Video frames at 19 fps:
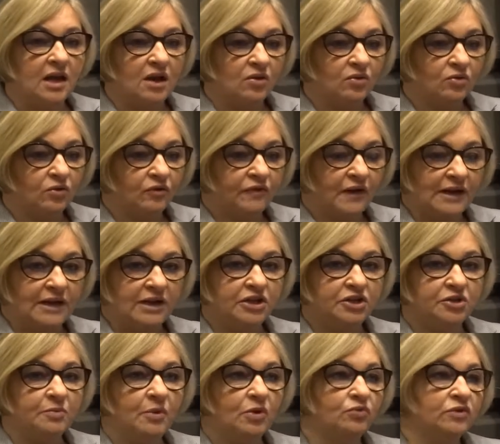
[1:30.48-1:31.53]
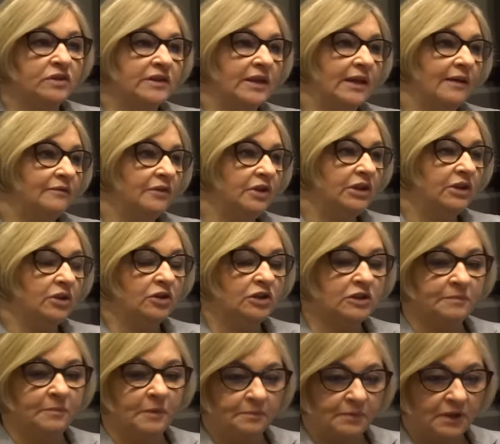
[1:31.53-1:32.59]
uchwaliliśmy ustawy i to
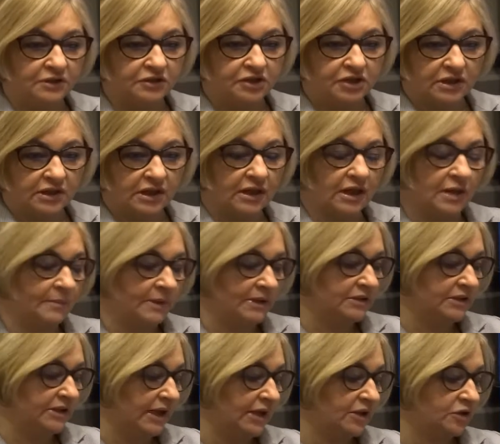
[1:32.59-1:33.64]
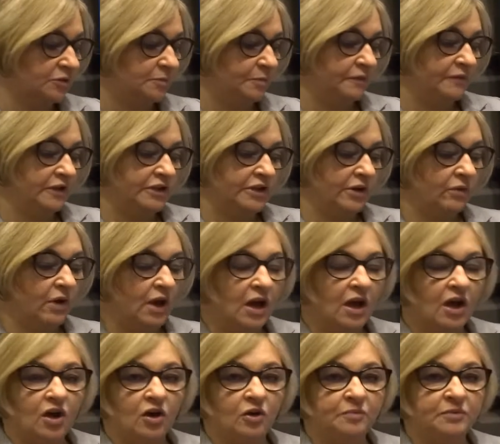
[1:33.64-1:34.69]
jest po pierwsze, tak jak pan redaktor powiedział,
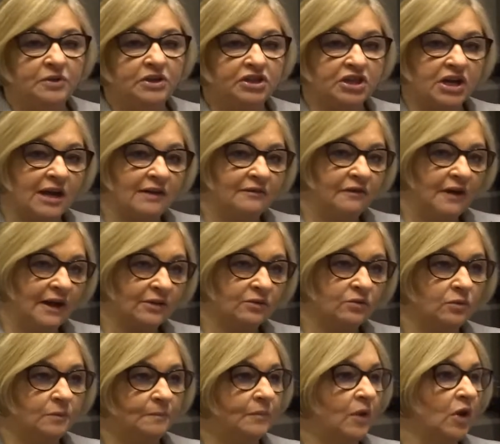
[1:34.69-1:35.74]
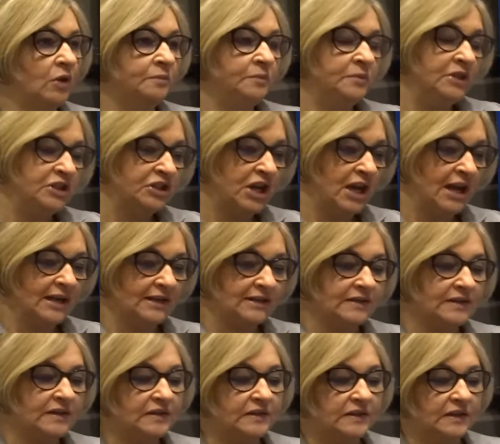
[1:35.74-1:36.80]
obniżka VAT-u, obniżka
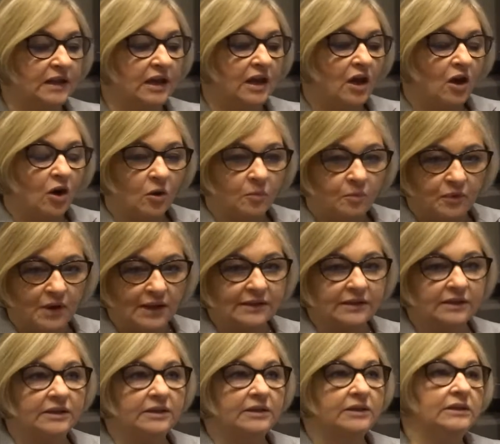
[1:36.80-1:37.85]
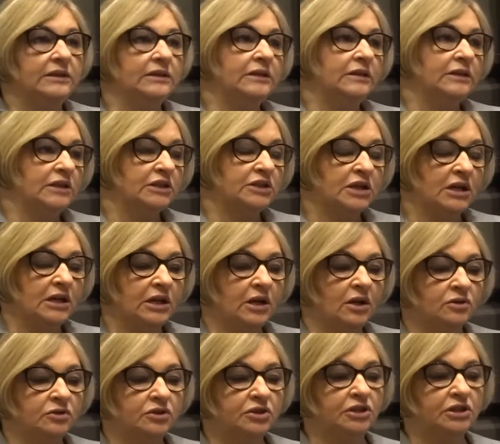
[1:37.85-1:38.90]
akcyzy, opłaty, y, jeżeli
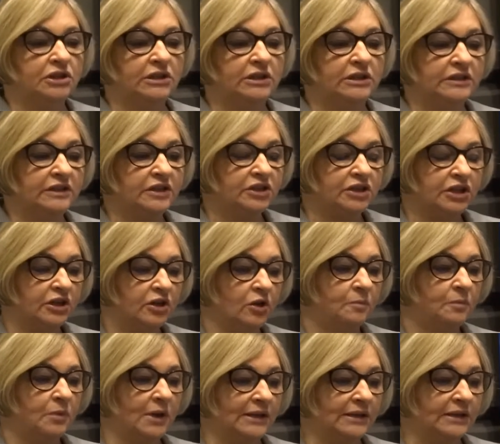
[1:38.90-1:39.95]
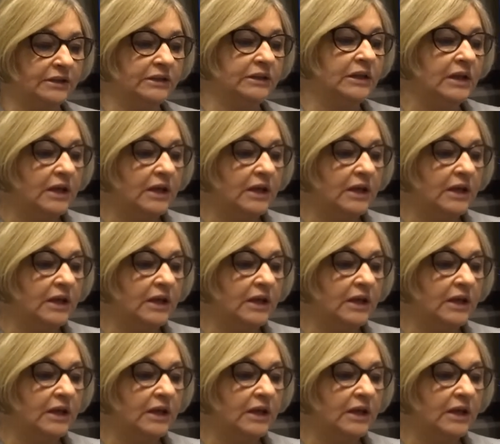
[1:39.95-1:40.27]
chodzi zniesienie opłaty